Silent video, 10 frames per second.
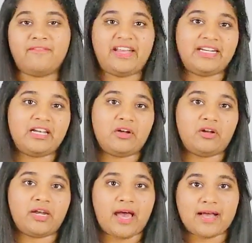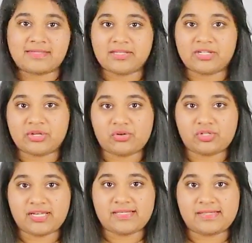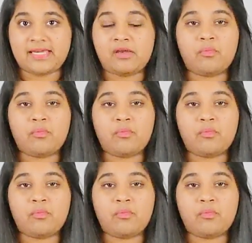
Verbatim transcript: వీటిలో నా సజెషన్ వచ్చేసి